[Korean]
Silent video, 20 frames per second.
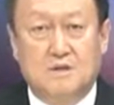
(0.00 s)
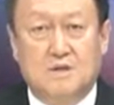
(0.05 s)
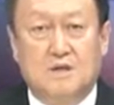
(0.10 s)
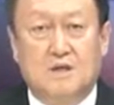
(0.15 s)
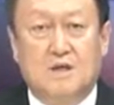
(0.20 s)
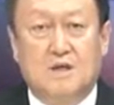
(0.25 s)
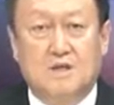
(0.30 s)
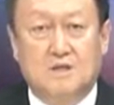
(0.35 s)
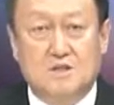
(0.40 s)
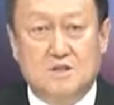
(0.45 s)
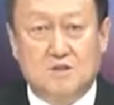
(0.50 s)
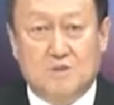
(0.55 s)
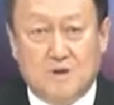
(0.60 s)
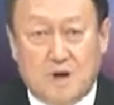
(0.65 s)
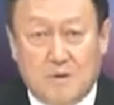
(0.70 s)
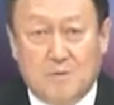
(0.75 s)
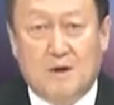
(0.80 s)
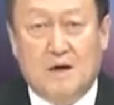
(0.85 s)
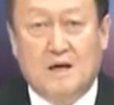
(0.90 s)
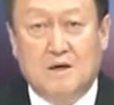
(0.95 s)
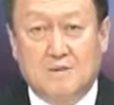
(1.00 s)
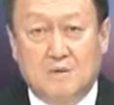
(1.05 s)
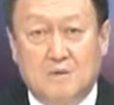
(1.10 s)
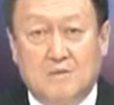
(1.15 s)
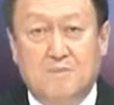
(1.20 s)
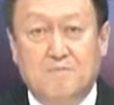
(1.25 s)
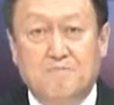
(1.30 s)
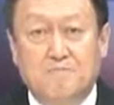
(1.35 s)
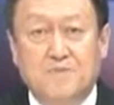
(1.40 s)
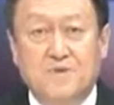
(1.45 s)
아,
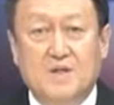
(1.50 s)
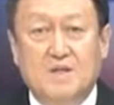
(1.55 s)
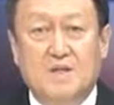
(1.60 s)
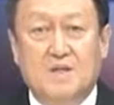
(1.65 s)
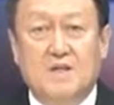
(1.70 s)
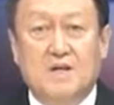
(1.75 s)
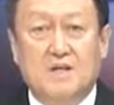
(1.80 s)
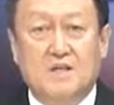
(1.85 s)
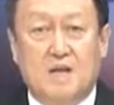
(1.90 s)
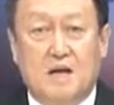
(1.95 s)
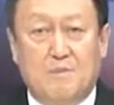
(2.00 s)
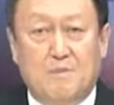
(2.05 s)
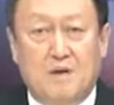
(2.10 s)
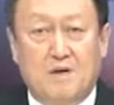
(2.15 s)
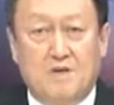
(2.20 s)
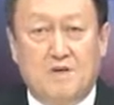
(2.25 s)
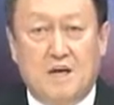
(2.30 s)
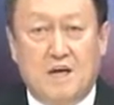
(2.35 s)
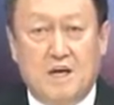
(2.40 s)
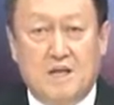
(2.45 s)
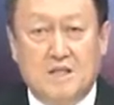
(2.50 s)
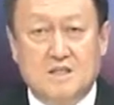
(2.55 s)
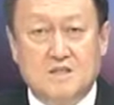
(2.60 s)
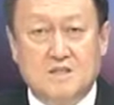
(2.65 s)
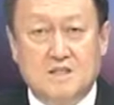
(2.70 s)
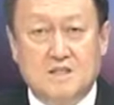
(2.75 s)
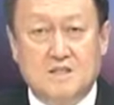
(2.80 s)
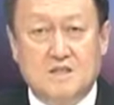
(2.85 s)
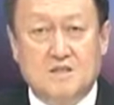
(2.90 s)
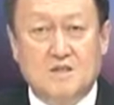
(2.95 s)
커버하고 개별
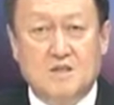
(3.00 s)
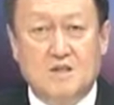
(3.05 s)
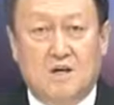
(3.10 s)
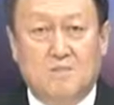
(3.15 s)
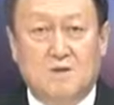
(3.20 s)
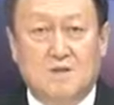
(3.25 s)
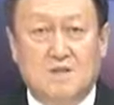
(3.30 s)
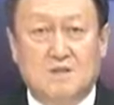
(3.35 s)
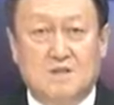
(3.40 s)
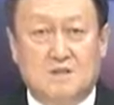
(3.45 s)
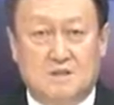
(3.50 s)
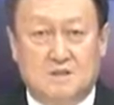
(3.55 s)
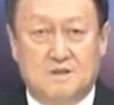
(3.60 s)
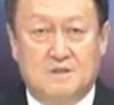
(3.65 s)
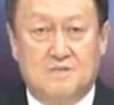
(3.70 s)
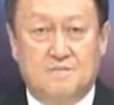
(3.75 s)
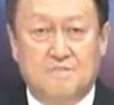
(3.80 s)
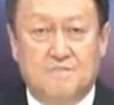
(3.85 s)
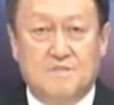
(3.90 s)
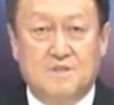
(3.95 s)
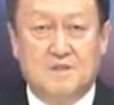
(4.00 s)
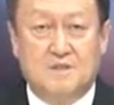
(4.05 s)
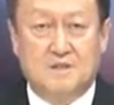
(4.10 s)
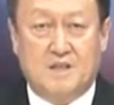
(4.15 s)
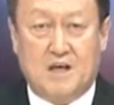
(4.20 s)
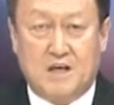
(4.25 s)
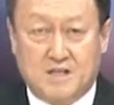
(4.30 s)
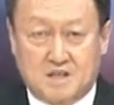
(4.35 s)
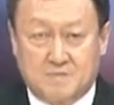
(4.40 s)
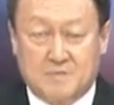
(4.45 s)
케이스 서비스,
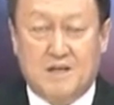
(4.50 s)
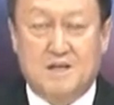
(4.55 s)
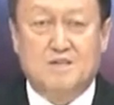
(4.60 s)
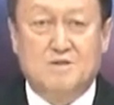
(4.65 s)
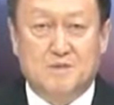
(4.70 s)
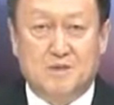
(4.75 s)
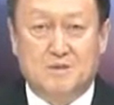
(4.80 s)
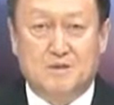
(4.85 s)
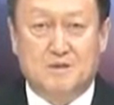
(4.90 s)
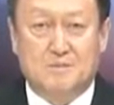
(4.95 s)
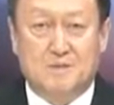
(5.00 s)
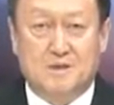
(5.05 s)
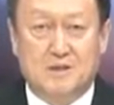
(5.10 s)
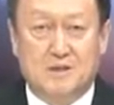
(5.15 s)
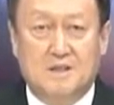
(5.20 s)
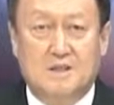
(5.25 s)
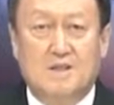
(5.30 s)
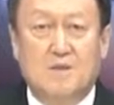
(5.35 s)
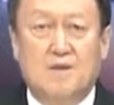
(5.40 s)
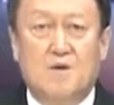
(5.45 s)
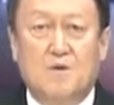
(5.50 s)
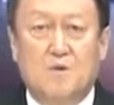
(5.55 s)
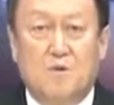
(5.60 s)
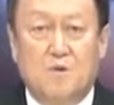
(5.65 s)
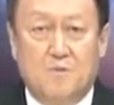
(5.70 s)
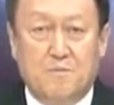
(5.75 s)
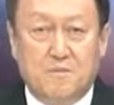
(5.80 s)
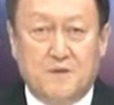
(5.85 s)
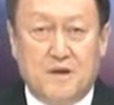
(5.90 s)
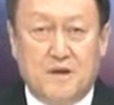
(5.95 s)
케이스 매니지먼트입니다.
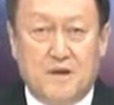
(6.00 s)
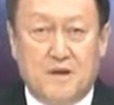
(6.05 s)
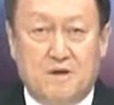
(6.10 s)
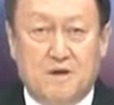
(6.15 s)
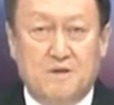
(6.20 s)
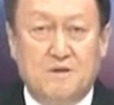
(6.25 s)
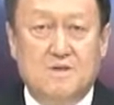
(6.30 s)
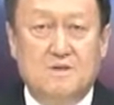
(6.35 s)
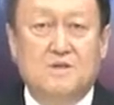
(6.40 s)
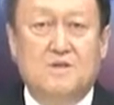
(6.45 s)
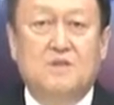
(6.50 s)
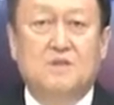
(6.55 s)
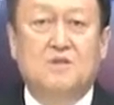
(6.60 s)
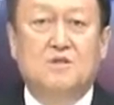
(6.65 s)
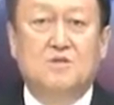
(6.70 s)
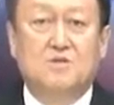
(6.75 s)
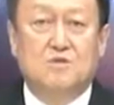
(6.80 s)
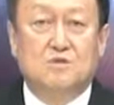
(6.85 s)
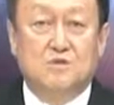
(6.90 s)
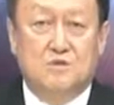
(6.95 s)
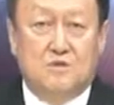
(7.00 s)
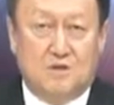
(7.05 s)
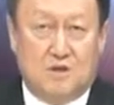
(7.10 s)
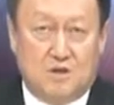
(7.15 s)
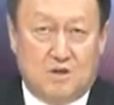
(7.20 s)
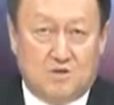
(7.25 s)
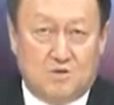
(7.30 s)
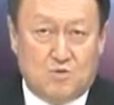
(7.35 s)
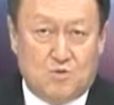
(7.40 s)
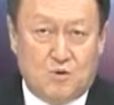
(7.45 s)
홈케어,
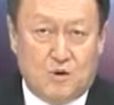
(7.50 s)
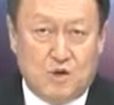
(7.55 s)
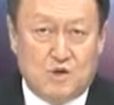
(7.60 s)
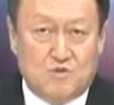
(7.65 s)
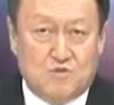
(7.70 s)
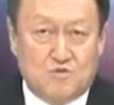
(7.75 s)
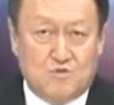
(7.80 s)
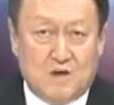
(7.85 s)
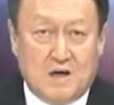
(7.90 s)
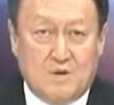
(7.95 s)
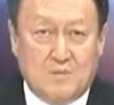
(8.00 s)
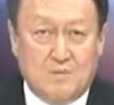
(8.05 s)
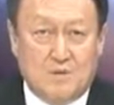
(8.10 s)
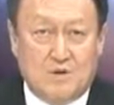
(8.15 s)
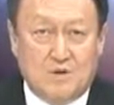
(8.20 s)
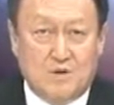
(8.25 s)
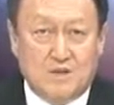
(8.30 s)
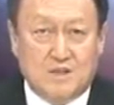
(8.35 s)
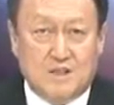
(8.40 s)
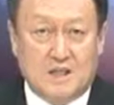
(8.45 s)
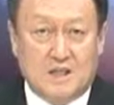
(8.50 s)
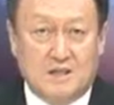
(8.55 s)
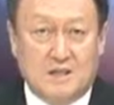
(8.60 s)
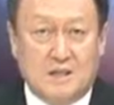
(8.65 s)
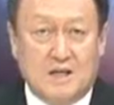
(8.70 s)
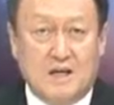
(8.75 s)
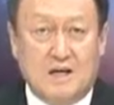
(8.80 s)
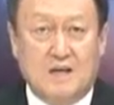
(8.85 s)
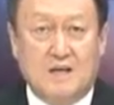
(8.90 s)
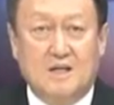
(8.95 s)
아, 노인
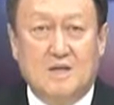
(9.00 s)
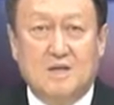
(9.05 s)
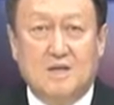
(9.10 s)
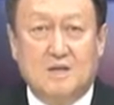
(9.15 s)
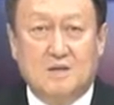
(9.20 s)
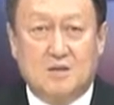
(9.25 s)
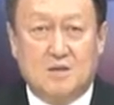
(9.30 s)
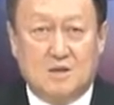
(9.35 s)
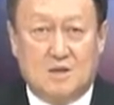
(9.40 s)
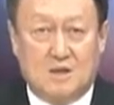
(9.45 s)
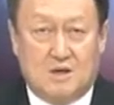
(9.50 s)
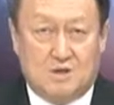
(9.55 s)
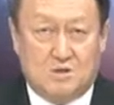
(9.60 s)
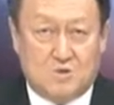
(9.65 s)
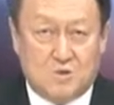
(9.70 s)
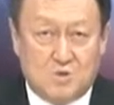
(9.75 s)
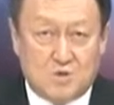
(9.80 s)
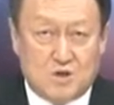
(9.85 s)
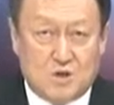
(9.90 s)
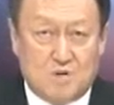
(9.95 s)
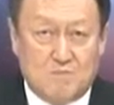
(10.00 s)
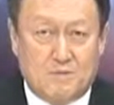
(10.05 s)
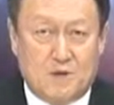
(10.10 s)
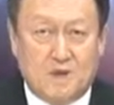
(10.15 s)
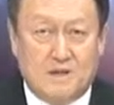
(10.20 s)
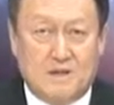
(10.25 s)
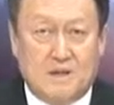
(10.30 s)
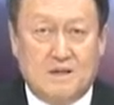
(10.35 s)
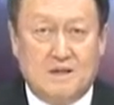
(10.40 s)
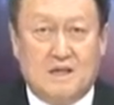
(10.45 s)
주간보호센터의 아, 소셜
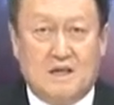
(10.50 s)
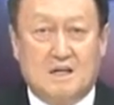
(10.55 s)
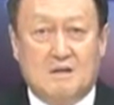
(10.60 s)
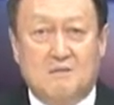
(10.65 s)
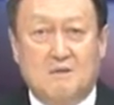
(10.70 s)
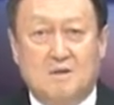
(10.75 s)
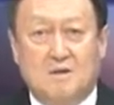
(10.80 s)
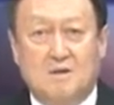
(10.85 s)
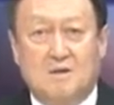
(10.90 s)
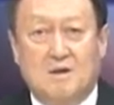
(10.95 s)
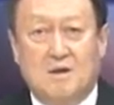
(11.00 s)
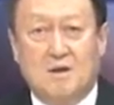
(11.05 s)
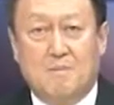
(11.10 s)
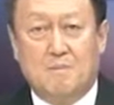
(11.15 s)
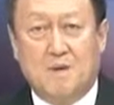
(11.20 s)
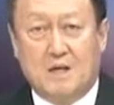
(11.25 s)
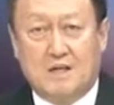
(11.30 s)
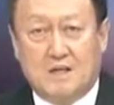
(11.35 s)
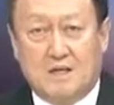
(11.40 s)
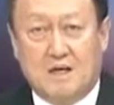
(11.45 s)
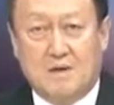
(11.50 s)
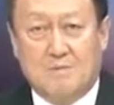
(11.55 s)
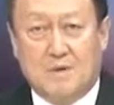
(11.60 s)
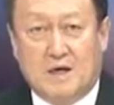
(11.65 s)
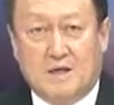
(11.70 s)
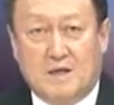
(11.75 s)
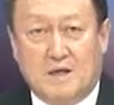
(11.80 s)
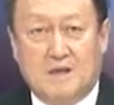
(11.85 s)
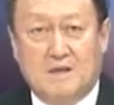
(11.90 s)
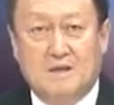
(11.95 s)
모델 아니면 메디컬
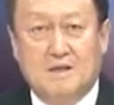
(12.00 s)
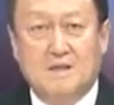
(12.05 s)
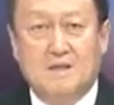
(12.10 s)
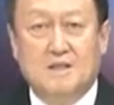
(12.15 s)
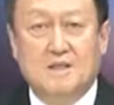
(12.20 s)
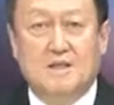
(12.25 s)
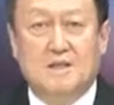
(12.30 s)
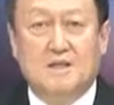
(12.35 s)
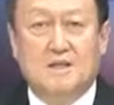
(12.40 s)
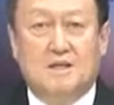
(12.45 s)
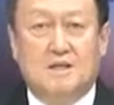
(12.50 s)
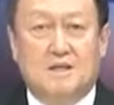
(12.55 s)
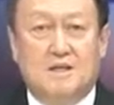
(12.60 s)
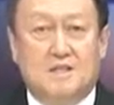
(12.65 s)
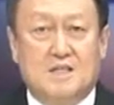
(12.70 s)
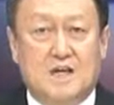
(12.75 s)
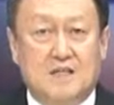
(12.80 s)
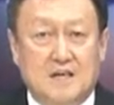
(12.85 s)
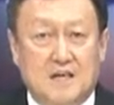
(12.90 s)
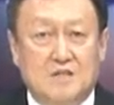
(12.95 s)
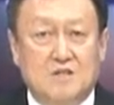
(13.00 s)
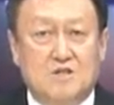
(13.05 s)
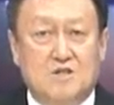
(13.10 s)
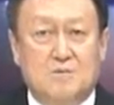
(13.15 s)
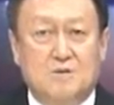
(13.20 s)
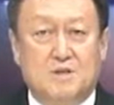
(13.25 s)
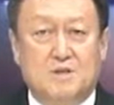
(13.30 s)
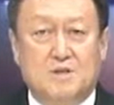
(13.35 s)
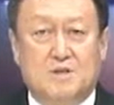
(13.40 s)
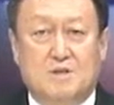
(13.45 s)
모델, 아, 차량
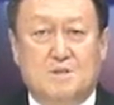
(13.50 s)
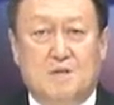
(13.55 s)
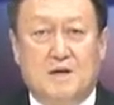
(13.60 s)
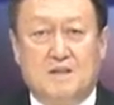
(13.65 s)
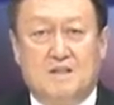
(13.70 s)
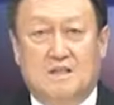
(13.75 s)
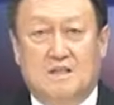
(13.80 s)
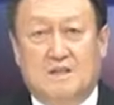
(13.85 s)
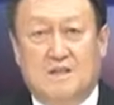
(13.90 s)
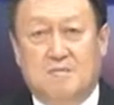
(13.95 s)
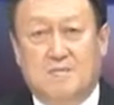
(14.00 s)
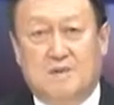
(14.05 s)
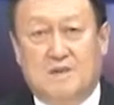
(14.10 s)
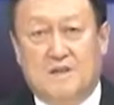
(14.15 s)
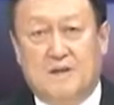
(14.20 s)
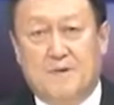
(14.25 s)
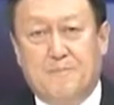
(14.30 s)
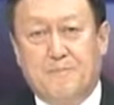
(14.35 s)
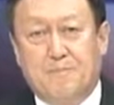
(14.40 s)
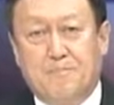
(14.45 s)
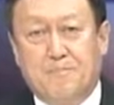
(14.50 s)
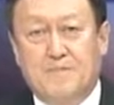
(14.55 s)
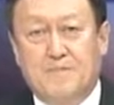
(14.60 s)
서비스 등을 받게 됩니다.